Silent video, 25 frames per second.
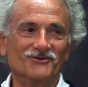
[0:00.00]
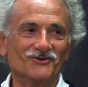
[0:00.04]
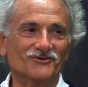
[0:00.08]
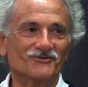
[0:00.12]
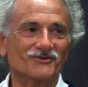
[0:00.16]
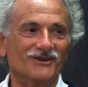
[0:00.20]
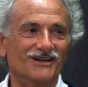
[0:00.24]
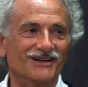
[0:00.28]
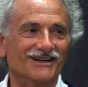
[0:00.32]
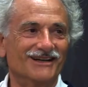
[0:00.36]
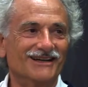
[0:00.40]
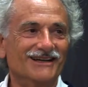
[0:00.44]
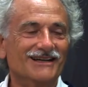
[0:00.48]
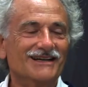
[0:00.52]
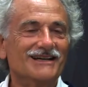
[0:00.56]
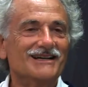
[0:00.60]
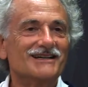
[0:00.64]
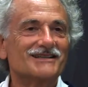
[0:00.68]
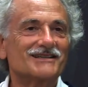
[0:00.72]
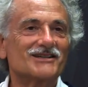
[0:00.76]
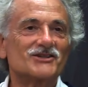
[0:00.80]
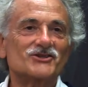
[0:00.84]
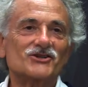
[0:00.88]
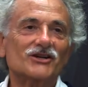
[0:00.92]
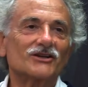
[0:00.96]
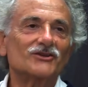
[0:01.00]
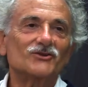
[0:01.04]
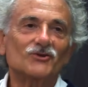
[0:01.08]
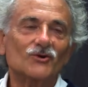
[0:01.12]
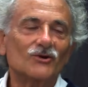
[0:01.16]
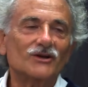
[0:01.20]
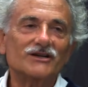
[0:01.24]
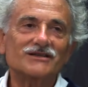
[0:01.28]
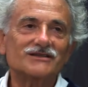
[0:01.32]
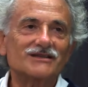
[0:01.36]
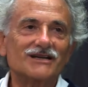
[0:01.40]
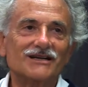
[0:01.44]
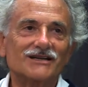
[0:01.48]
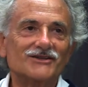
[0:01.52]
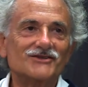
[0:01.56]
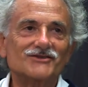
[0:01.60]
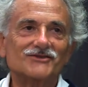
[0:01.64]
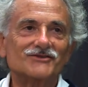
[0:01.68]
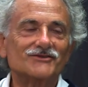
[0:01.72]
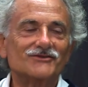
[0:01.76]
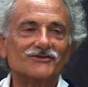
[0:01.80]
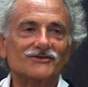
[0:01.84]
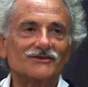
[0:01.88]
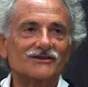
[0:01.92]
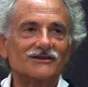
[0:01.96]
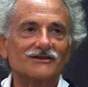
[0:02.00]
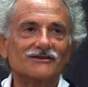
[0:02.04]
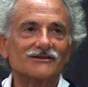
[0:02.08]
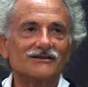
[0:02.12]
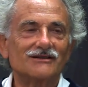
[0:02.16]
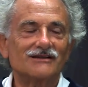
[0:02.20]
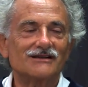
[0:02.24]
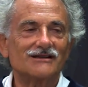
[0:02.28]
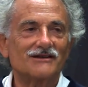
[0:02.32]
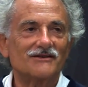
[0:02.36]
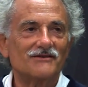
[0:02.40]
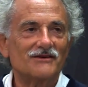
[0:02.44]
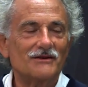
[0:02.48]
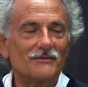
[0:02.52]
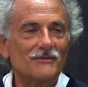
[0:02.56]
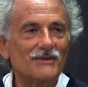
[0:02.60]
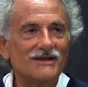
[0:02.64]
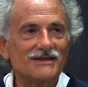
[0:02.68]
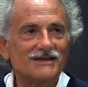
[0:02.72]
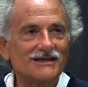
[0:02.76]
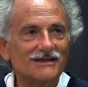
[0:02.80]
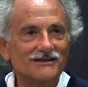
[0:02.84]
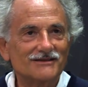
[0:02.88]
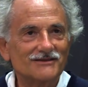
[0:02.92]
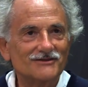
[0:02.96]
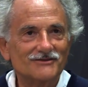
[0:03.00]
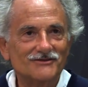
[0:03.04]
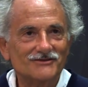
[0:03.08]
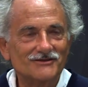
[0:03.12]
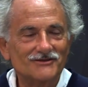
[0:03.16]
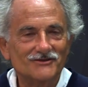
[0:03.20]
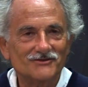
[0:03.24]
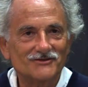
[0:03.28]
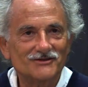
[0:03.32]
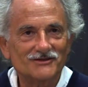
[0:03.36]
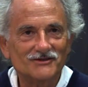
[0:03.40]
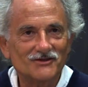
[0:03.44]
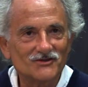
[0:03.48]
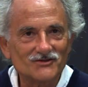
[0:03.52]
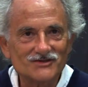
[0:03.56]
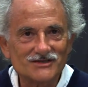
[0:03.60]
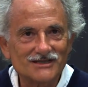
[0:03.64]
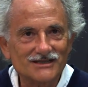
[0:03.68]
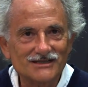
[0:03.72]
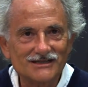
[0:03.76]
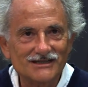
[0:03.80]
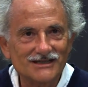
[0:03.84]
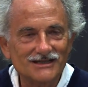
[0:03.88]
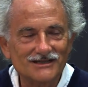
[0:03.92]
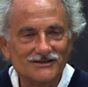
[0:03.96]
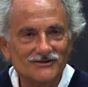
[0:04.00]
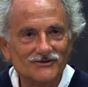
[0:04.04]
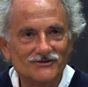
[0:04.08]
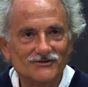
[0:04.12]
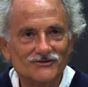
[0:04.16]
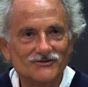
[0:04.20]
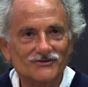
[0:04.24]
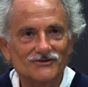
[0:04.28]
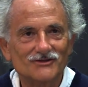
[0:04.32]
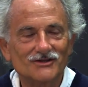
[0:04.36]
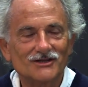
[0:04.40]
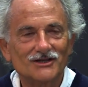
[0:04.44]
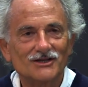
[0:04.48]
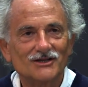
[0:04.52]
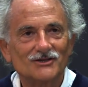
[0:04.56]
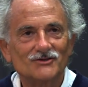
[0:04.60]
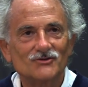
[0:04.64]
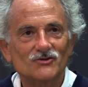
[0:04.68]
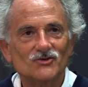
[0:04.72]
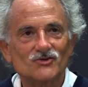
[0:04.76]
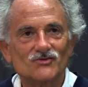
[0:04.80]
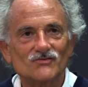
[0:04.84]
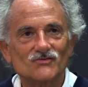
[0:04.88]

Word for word: Donc voilà, ça j'ai adoré ça. la, manière d'enseigner de, de,